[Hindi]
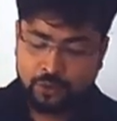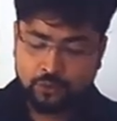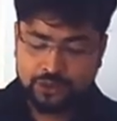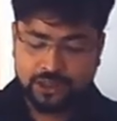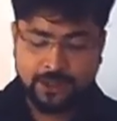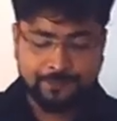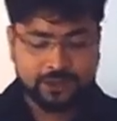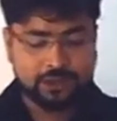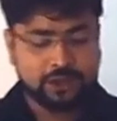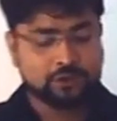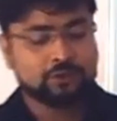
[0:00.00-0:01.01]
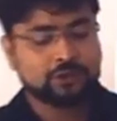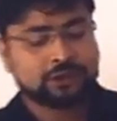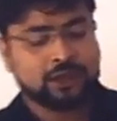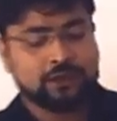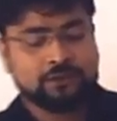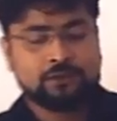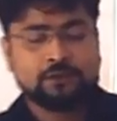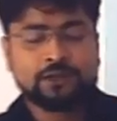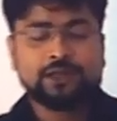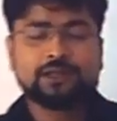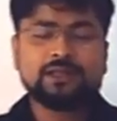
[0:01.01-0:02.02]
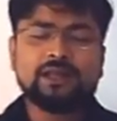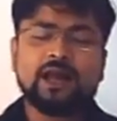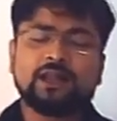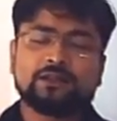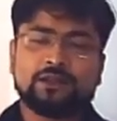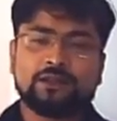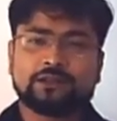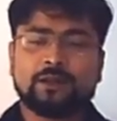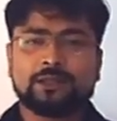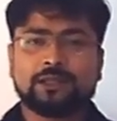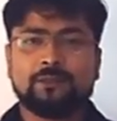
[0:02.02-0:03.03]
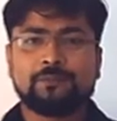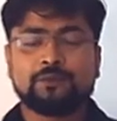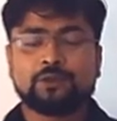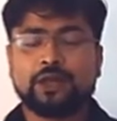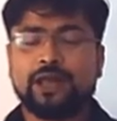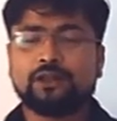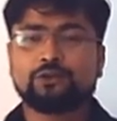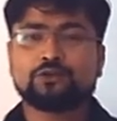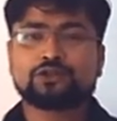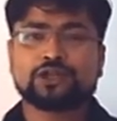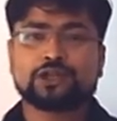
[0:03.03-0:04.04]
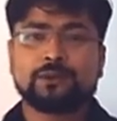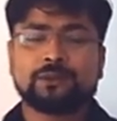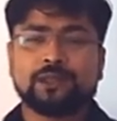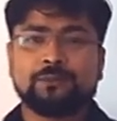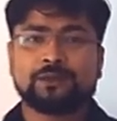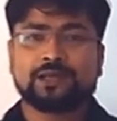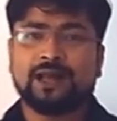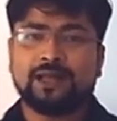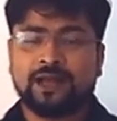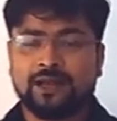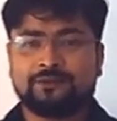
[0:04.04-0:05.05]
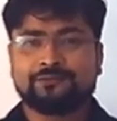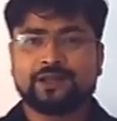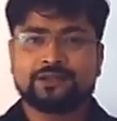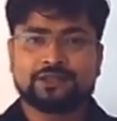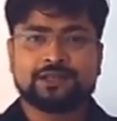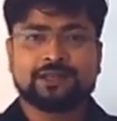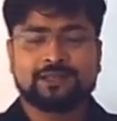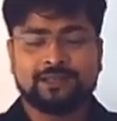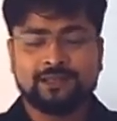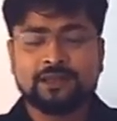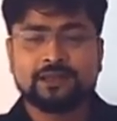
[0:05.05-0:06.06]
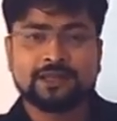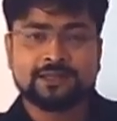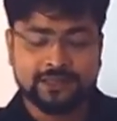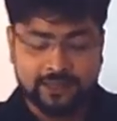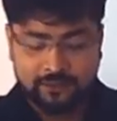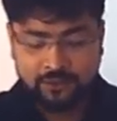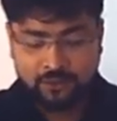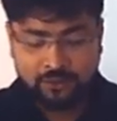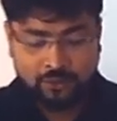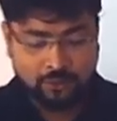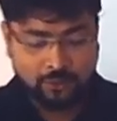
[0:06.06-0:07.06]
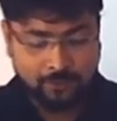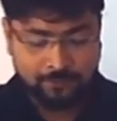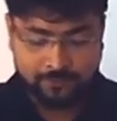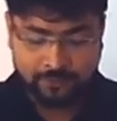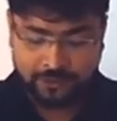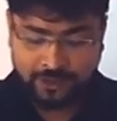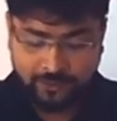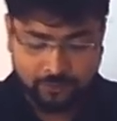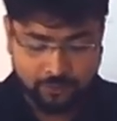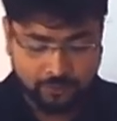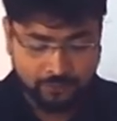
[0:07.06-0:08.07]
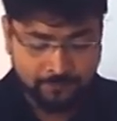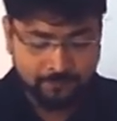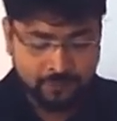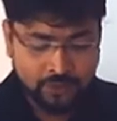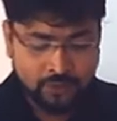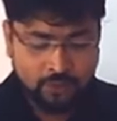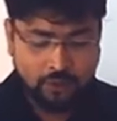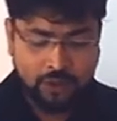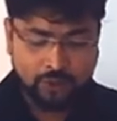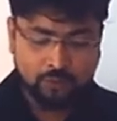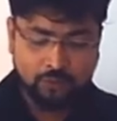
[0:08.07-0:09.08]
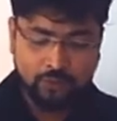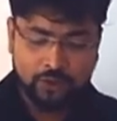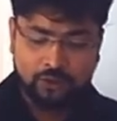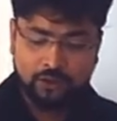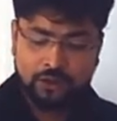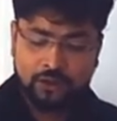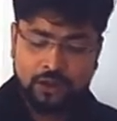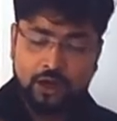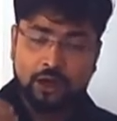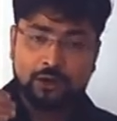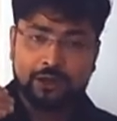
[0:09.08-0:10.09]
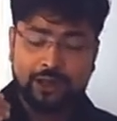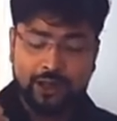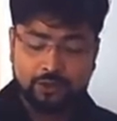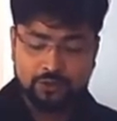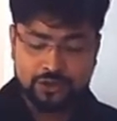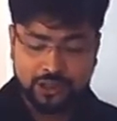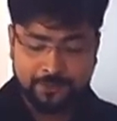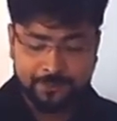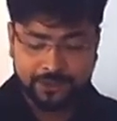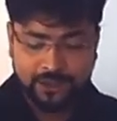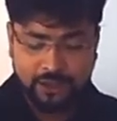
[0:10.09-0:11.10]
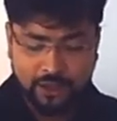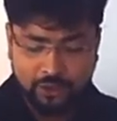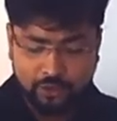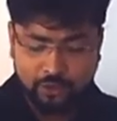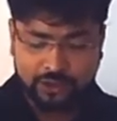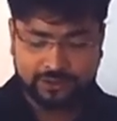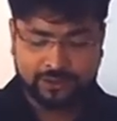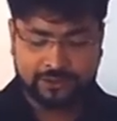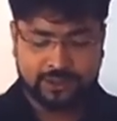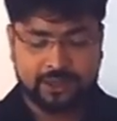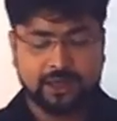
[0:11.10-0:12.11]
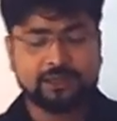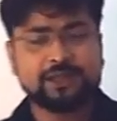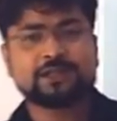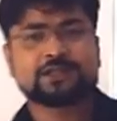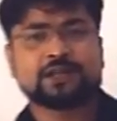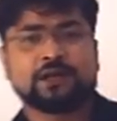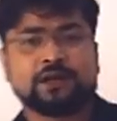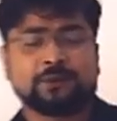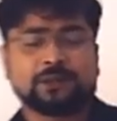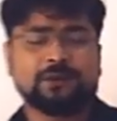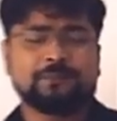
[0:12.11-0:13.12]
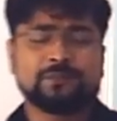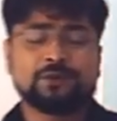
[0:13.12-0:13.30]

उसके प्रति अनुरूप था कितनी आंतरिकता मतलब एक दूसरे के मतलब डाई हार्ट फ्रेंड जिसे कहते हैं ना ऐसे लोग थे वो लोग और वो लोग एक दूसरे के प्रति अनुरक्त थे अधिक चाहना मतलब